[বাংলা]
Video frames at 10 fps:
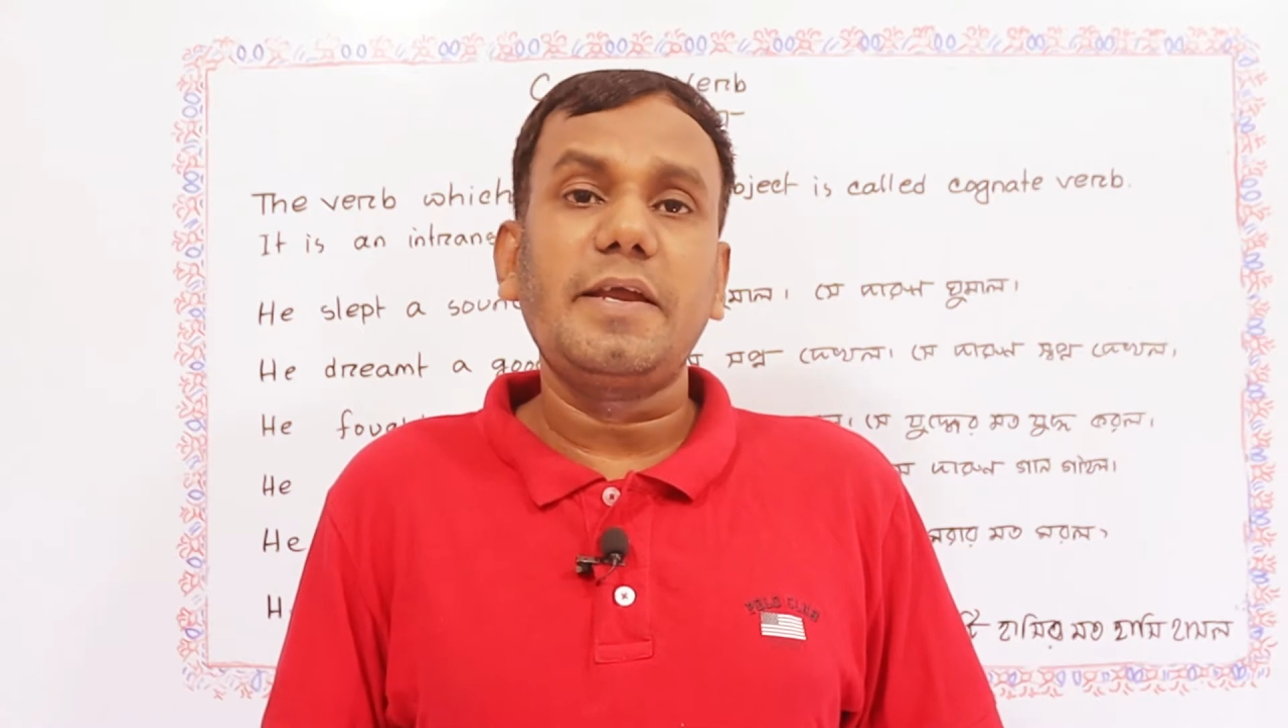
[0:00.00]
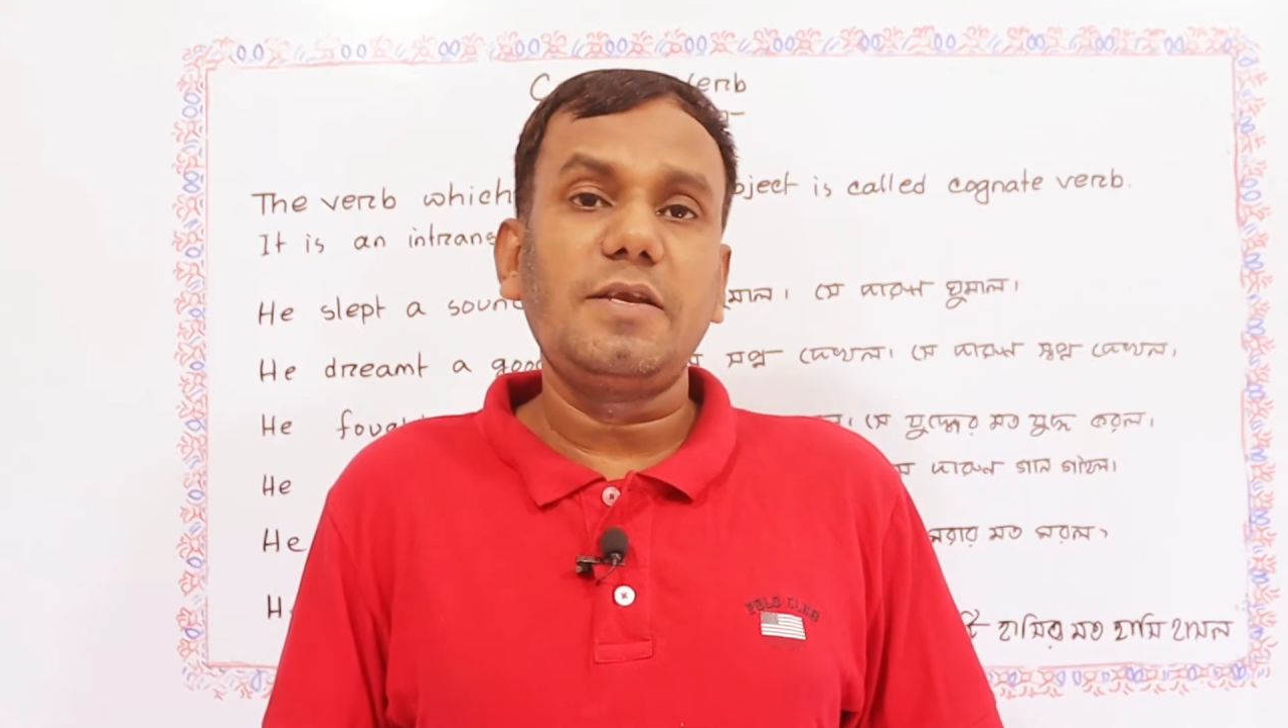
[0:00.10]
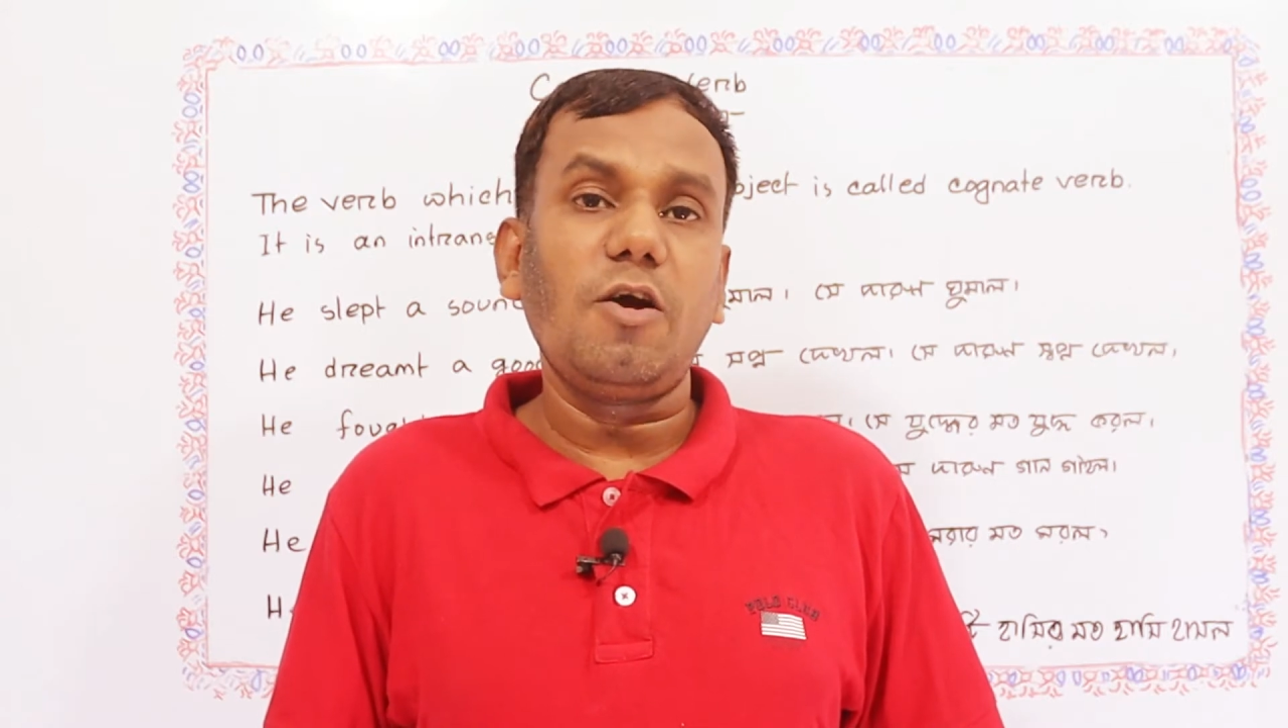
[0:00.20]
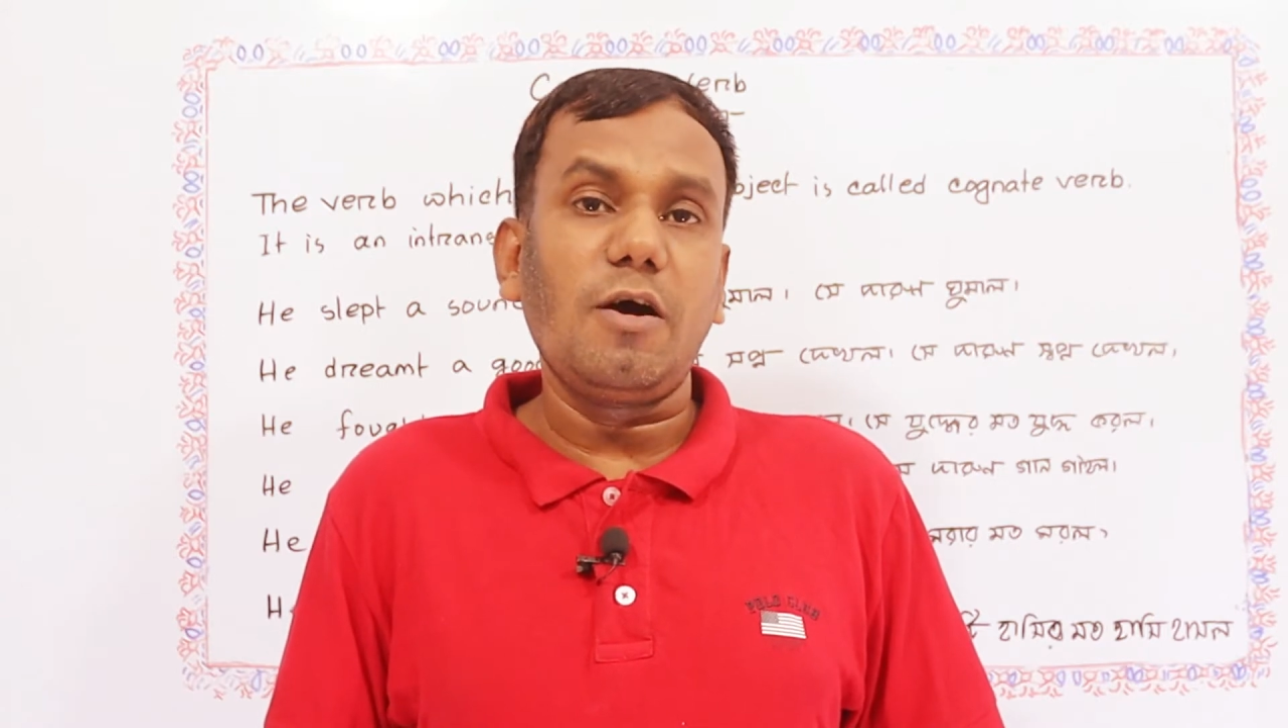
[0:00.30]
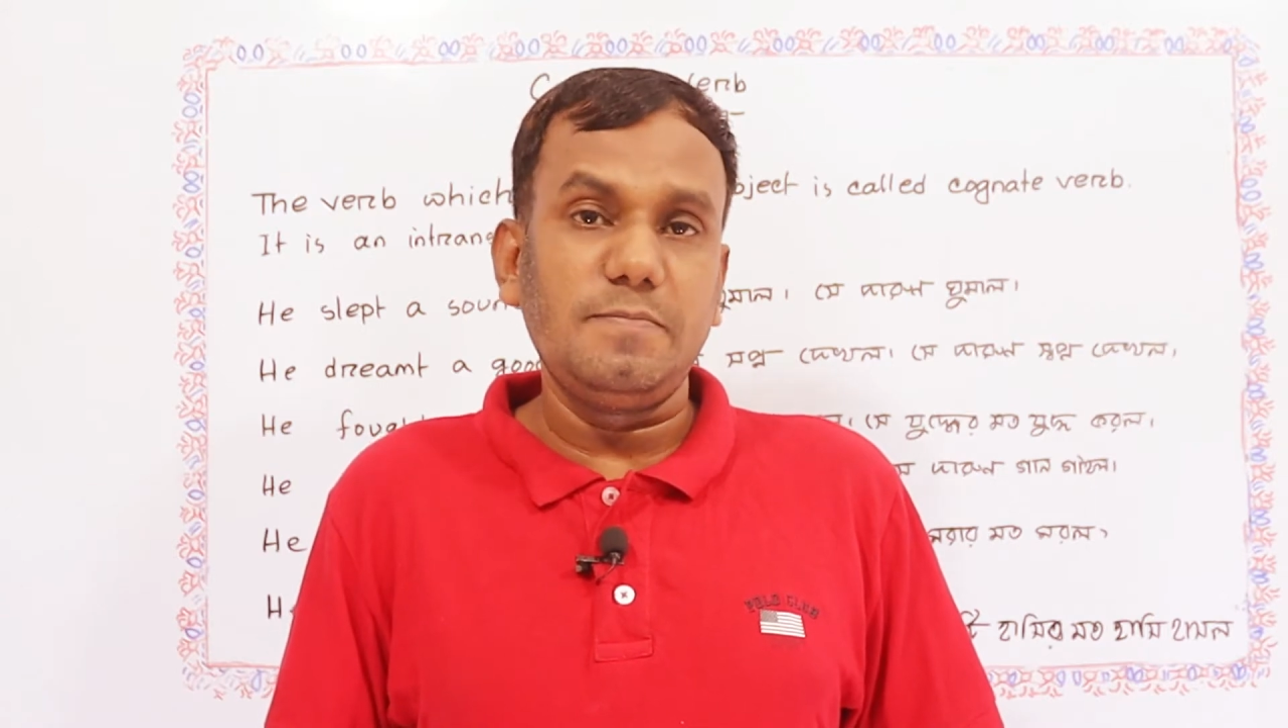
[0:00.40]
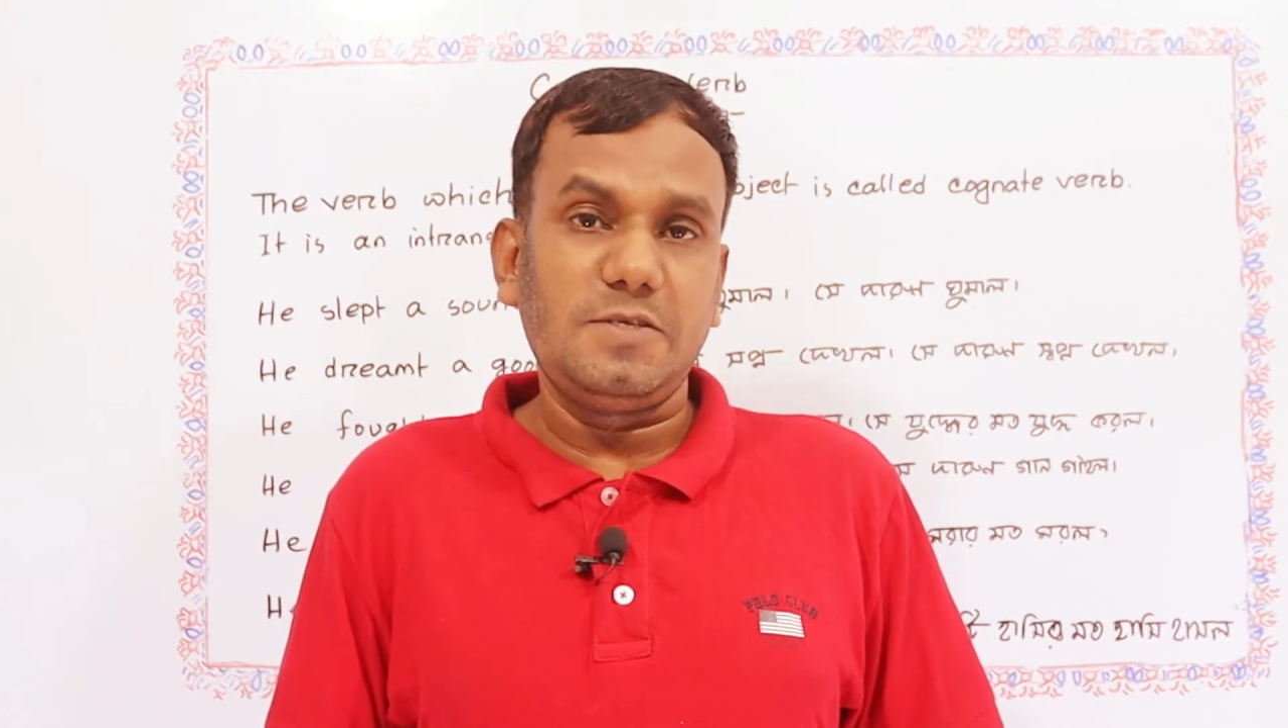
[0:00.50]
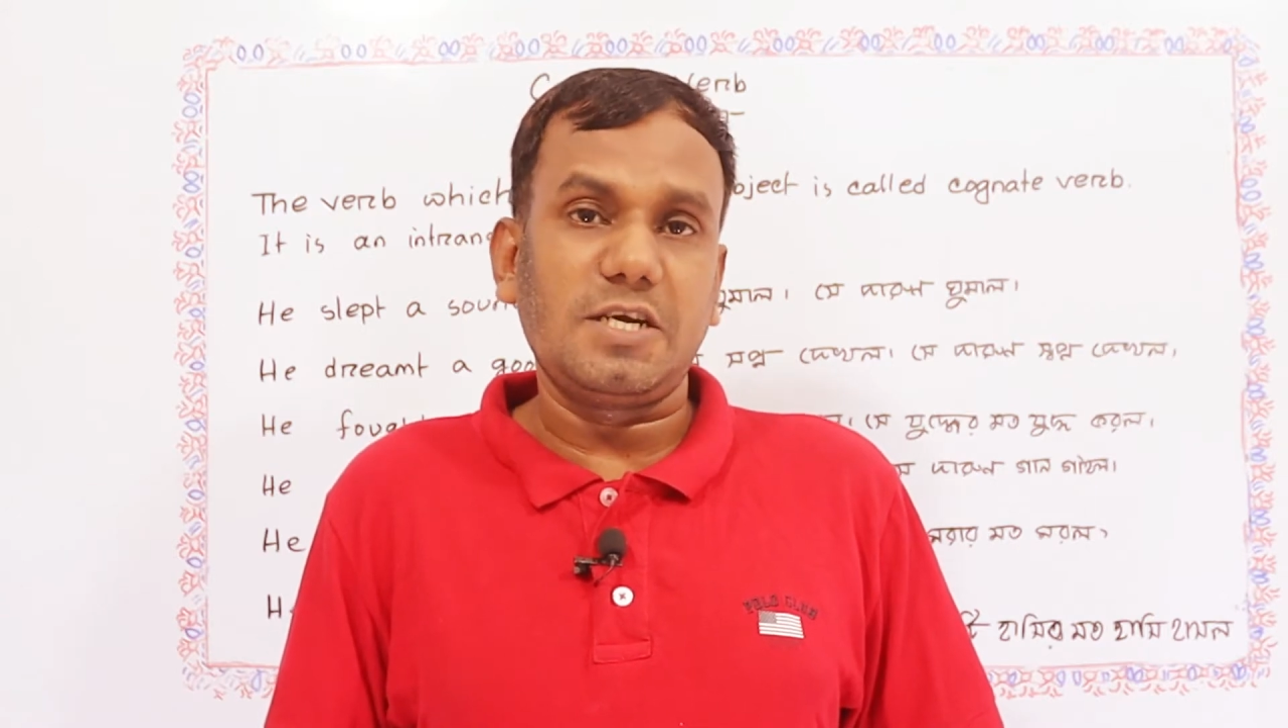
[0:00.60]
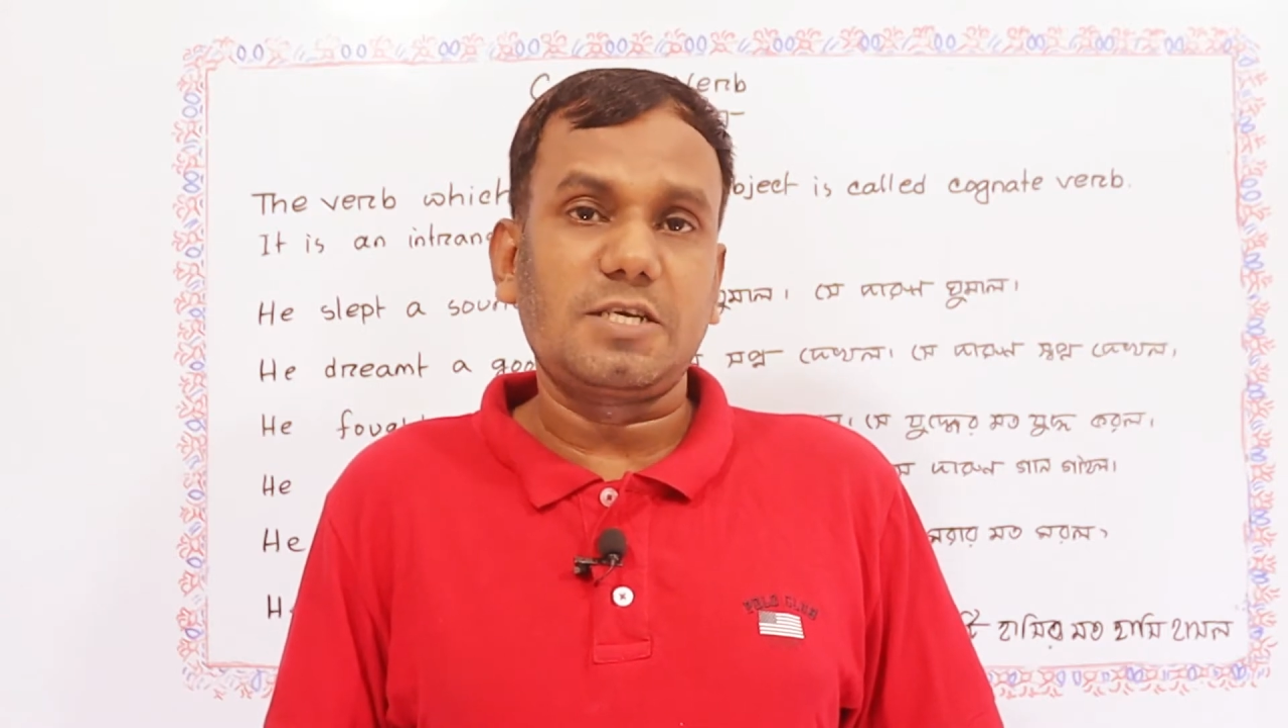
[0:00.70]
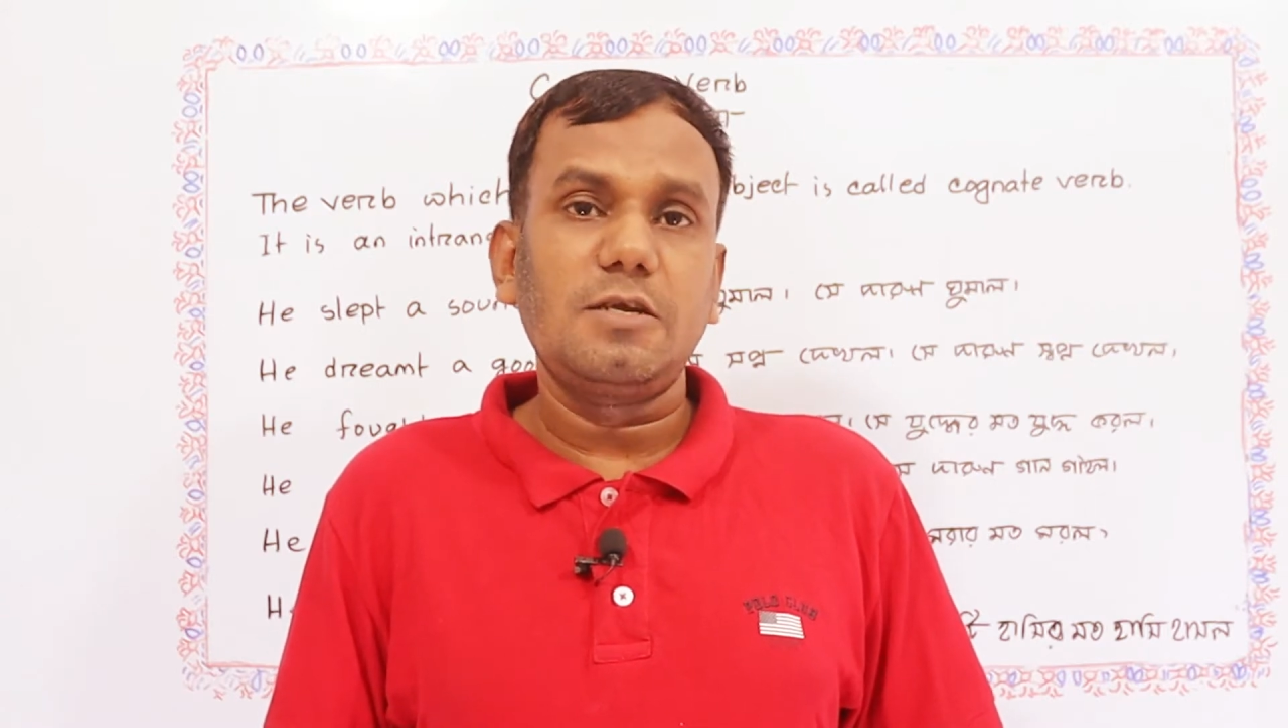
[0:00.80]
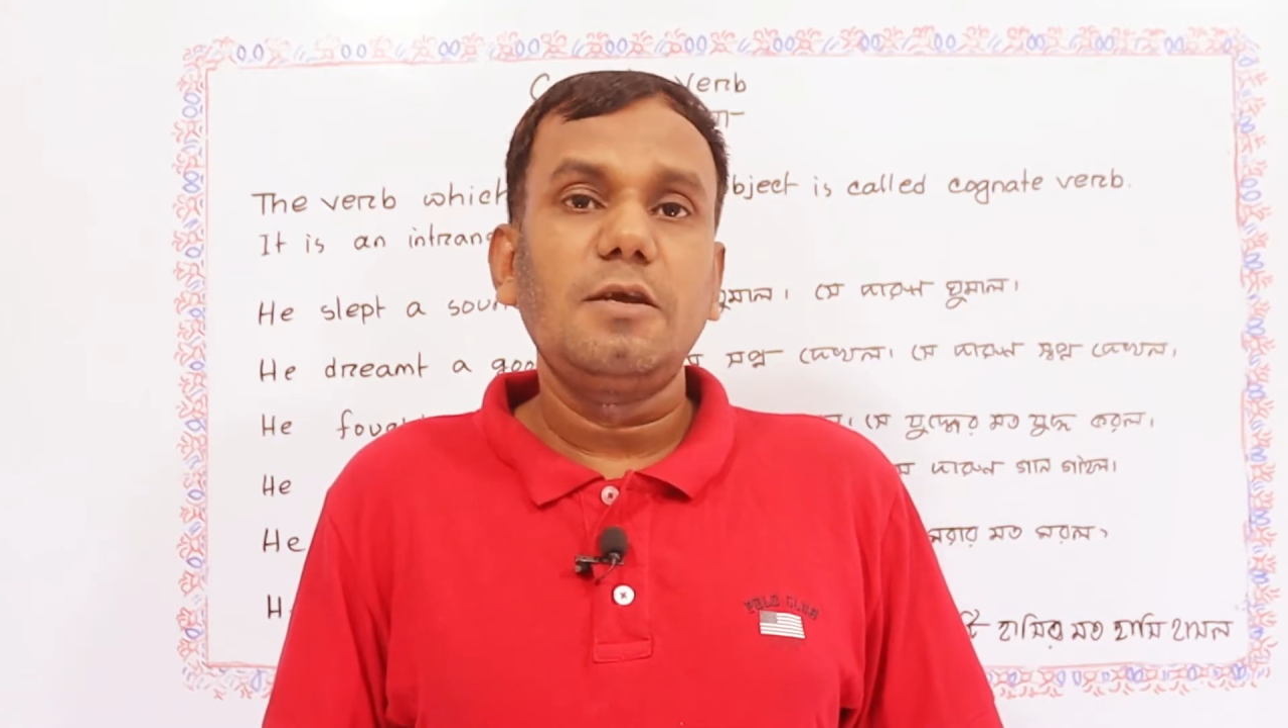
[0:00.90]
একটি
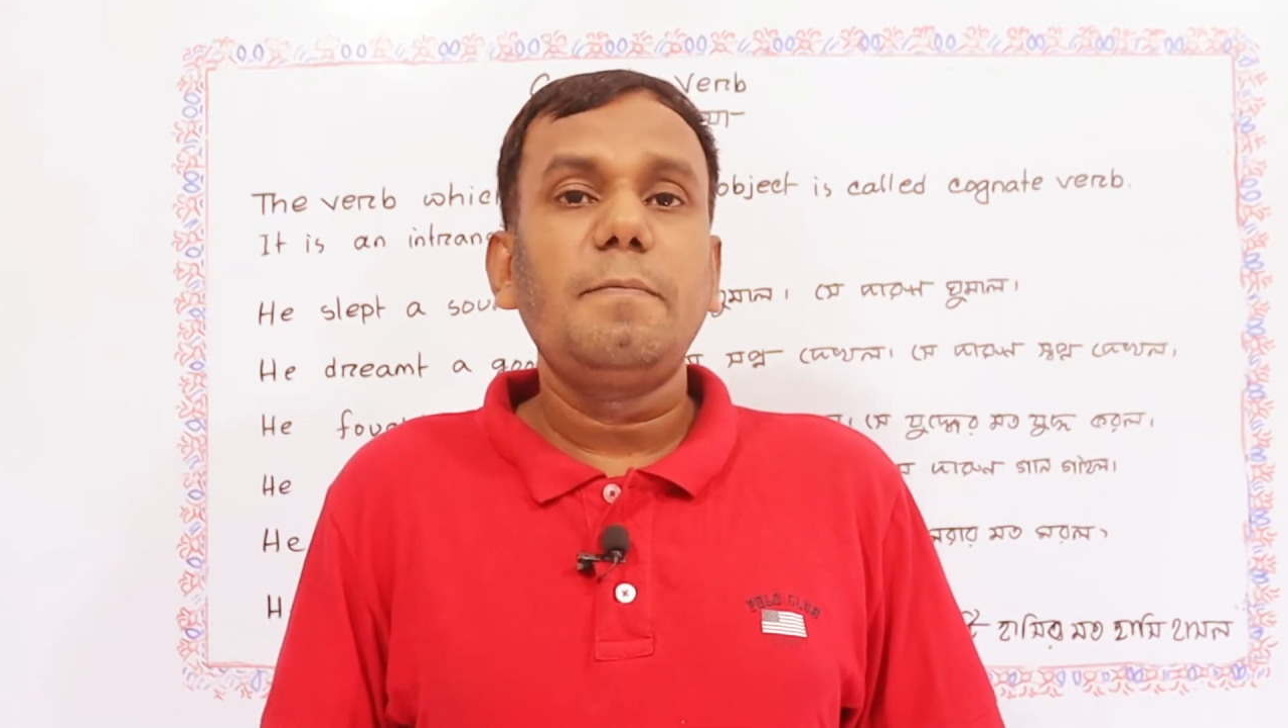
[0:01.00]
অবজেক্ট